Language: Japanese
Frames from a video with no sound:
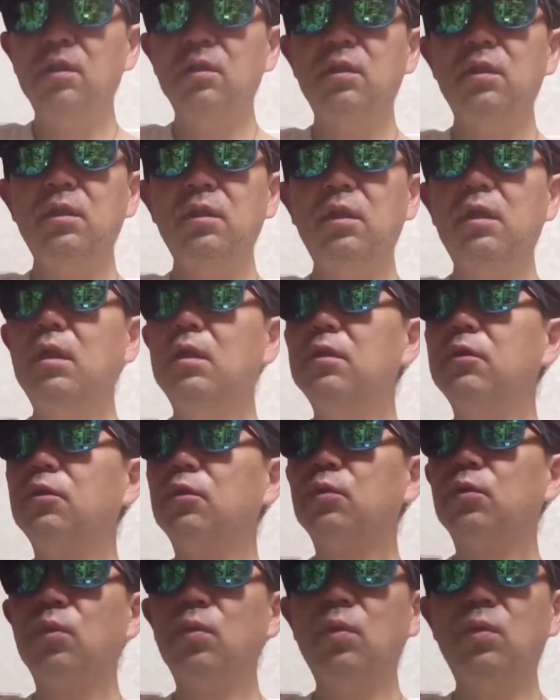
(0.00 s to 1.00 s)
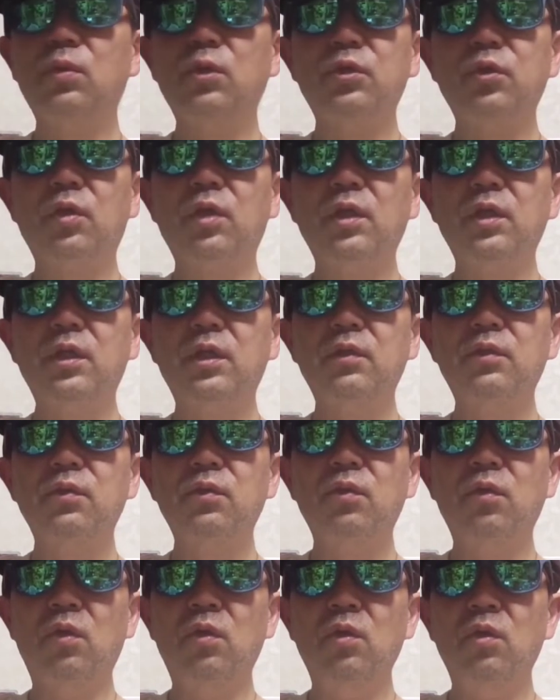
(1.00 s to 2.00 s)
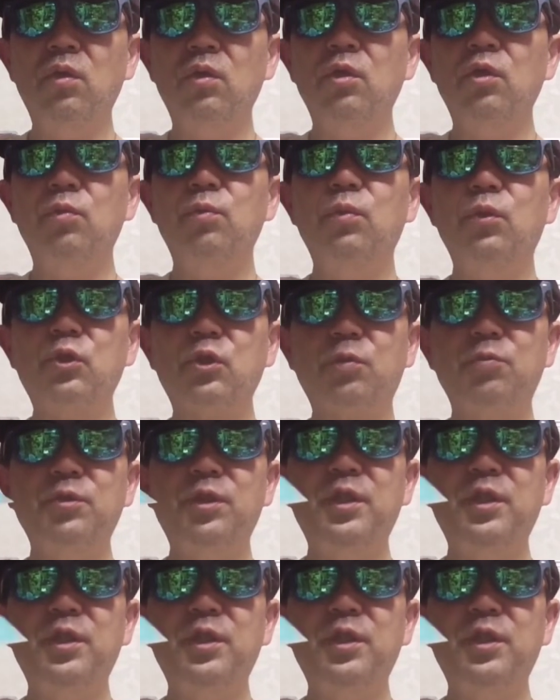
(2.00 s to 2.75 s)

うん。で、ちょっと登録しとかないと、申し込み